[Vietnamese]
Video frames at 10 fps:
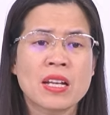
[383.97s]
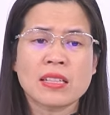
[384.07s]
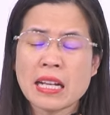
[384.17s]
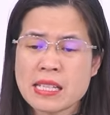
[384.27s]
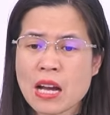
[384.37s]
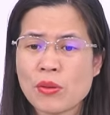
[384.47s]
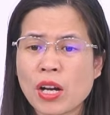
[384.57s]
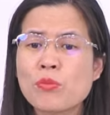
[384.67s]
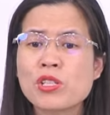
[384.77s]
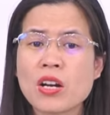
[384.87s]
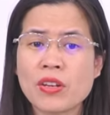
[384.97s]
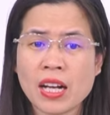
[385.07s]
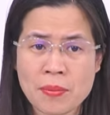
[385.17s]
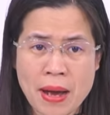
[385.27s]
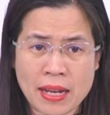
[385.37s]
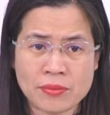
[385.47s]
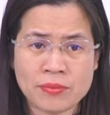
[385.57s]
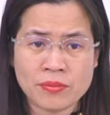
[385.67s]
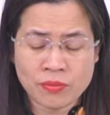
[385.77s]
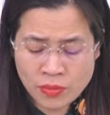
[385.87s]
tại sao lại không chơi với các bạn
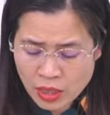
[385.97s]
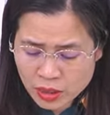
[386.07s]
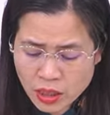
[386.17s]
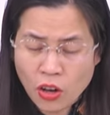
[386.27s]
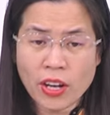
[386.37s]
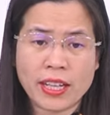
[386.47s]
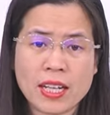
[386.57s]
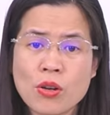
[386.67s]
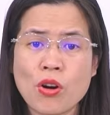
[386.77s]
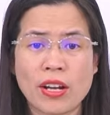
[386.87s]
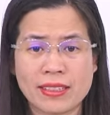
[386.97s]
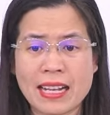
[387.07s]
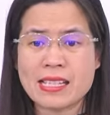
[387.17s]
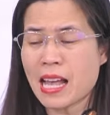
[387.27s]
cứ hỏi cái câu hỏi tại